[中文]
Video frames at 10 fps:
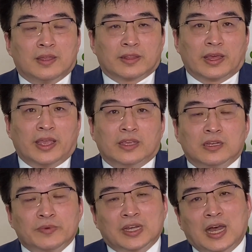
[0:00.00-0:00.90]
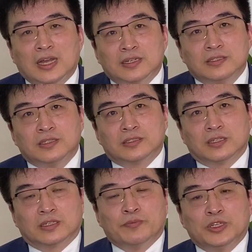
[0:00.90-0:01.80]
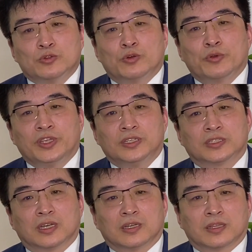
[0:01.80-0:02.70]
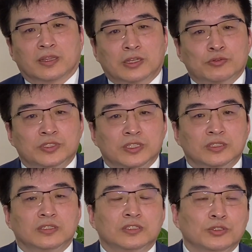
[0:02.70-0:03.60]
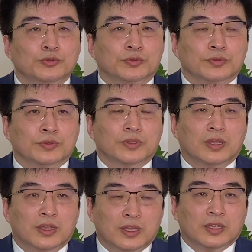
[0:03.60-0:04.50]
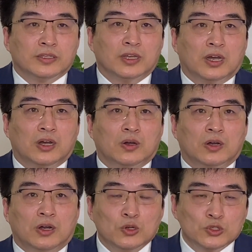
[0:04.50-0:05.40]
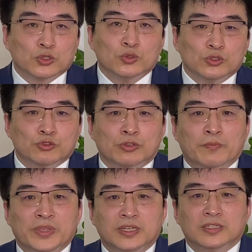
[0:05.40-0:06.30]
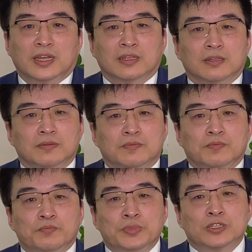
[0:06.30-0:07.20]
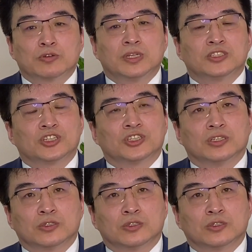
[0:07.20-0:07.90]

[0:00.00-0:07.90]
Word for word: 在哥本哈根的这个民主会议上，带出惊人之语，要欧洲选边站，并说呢，这是